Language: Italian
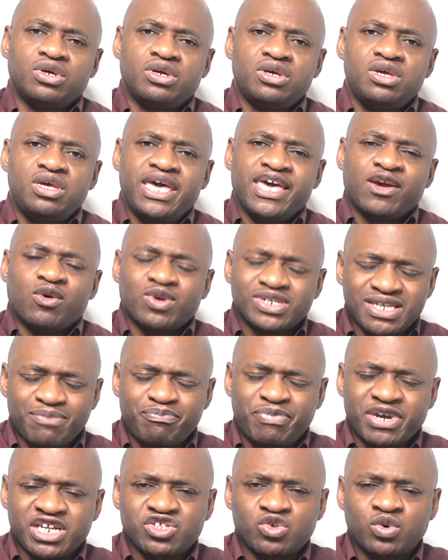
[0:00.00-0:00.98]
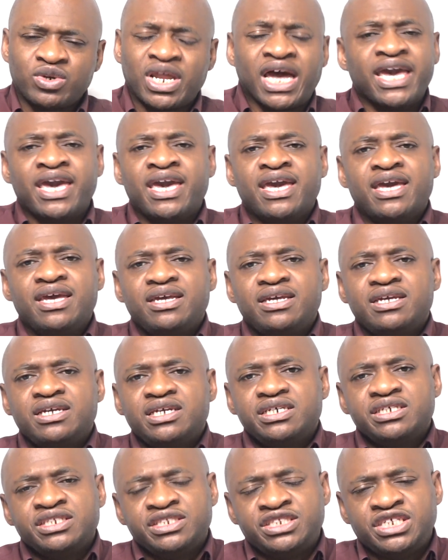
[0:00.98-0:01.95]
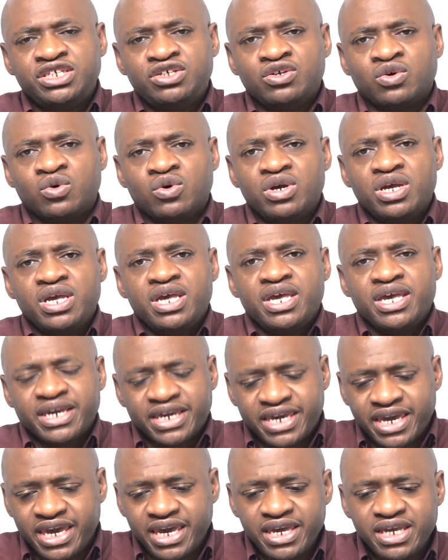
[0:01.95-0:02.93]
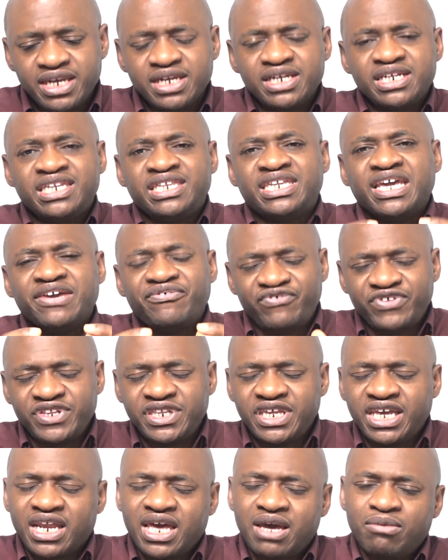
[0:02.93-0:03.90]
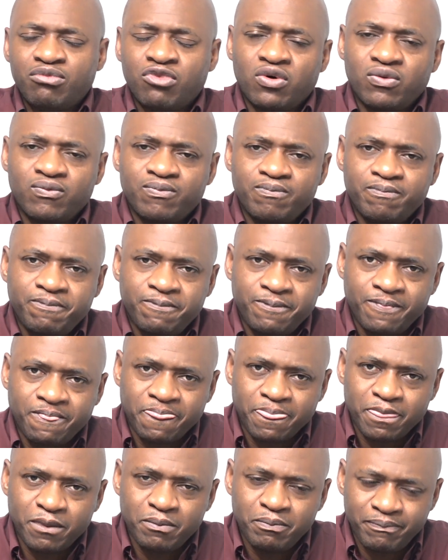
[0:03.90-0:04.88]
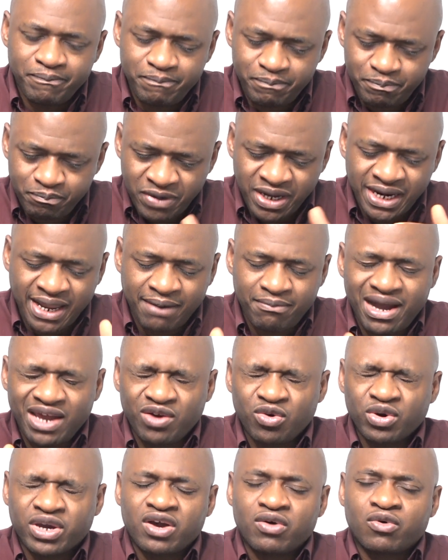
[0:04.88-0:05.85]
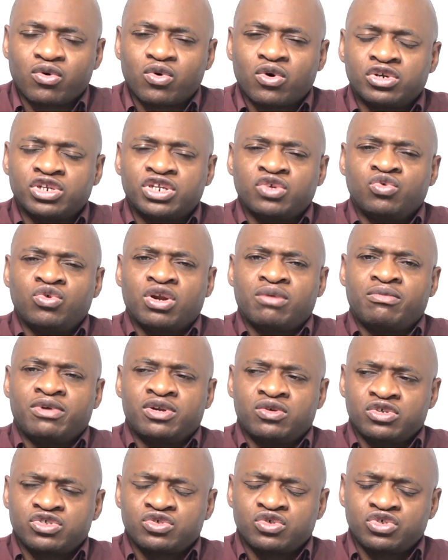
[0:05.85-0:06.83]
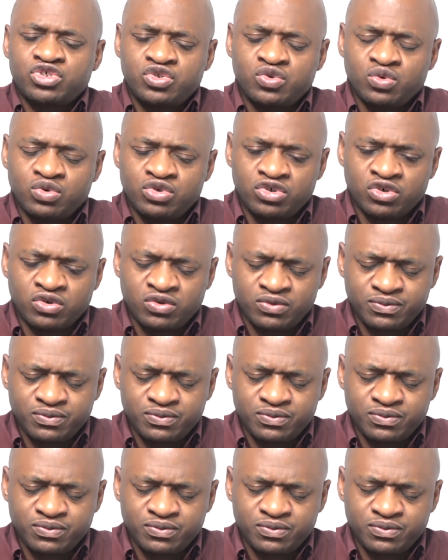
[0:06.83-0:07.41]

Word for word: E questa persona è Dio, che definiremo mano a mano che continueremo il nostro studio.